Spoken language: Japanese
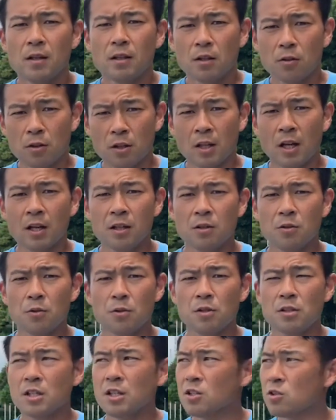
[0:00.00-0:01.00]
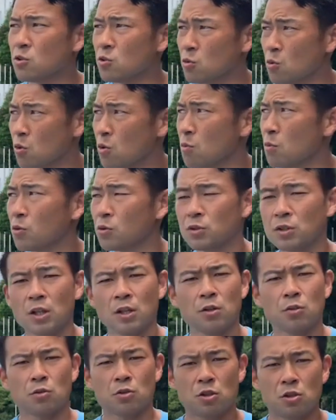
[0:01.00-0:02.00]
なので、短距離選手の目
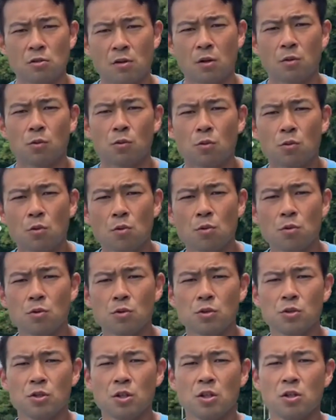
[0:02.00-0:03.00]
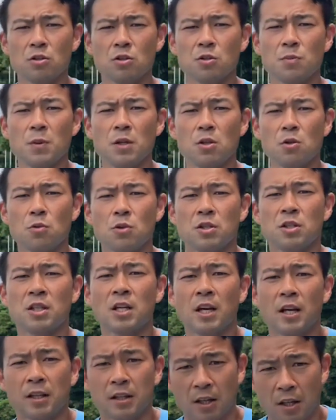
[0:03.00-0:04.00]
的としては、この後方スイングスピードを引き
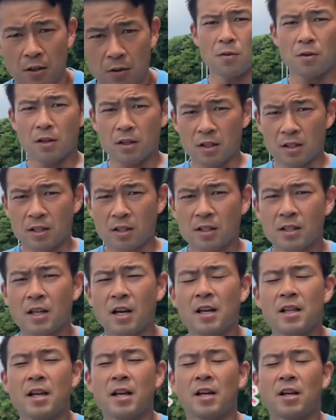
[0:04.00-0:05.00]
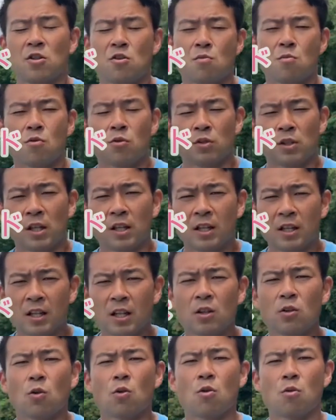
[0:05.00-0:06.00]
上げていく。これがですね、最大限の目的か
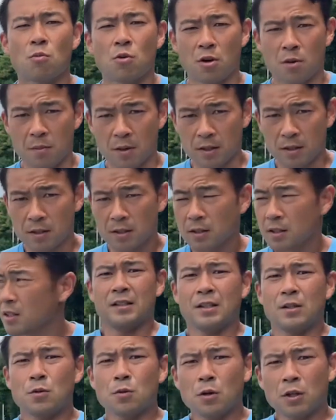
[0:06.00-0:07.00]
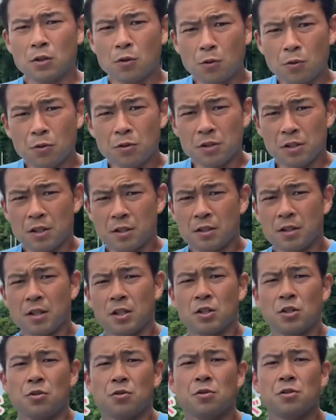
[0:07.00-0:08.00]
なと思います。で、これ特にです
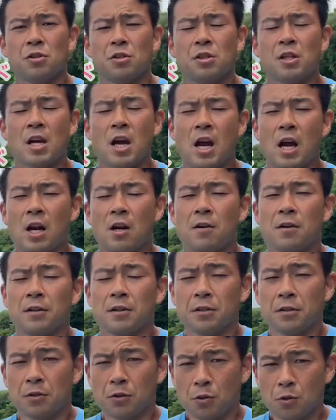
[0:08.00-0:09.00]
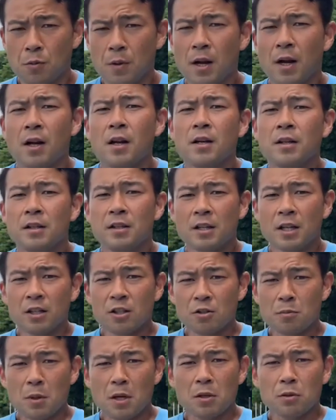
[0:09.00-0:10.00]
ね、週1に現れてくるのは、
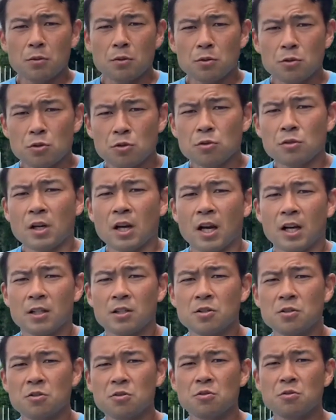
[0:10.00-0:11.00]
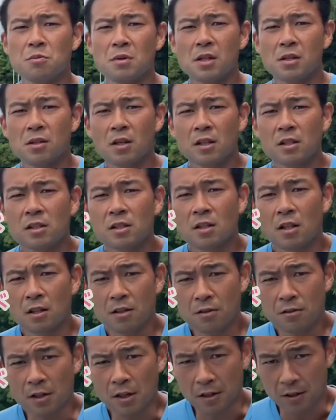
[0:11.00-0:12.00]
200メートル中80メーター地
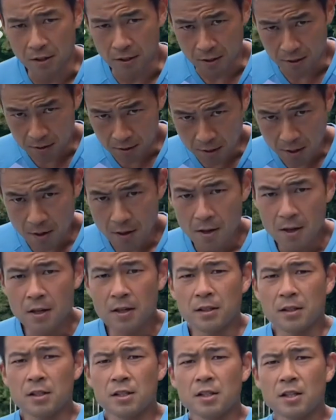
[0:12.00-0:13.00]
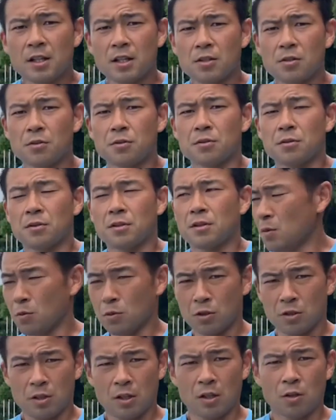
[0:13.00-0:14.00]
点ぐらいからですね、二次加速
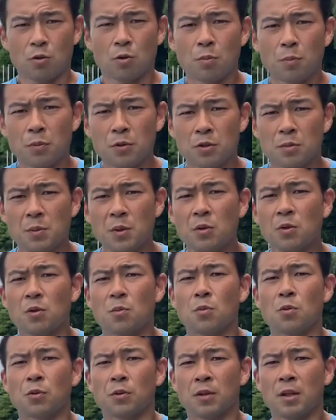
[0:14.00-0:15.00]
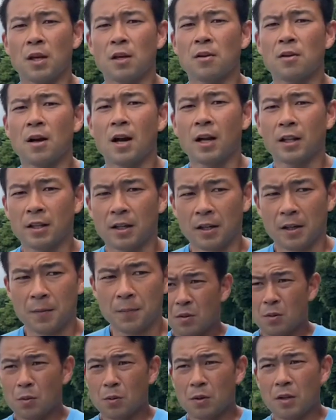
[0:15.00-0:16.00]
をしてトップスピードに持っていくあたり。
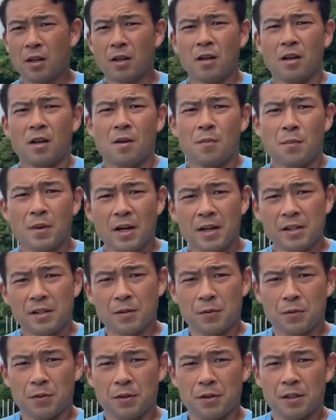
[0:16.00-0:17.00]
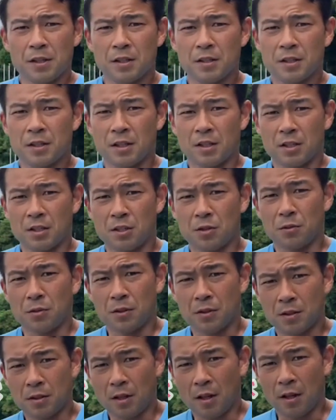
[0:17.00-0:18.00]
ここで前に振り出した足を
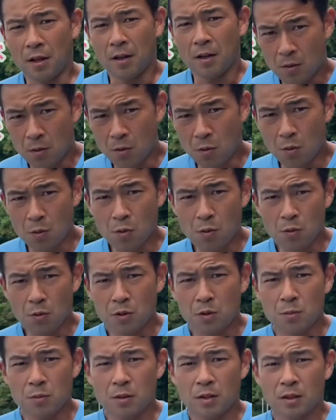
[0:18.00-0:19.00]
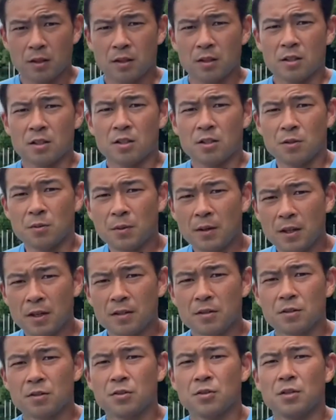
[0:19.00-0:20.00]
ですね、後方に向かって素早
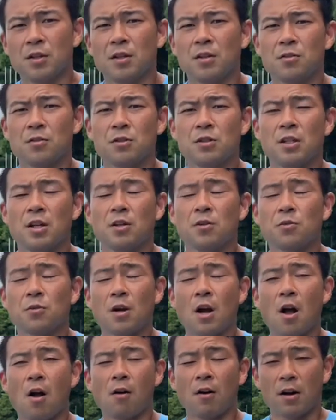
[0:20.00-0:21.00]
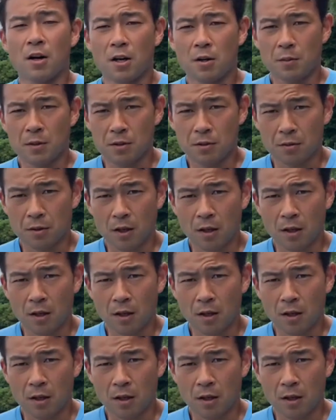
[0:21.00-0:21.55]
くスイングしていくのがわかりますよ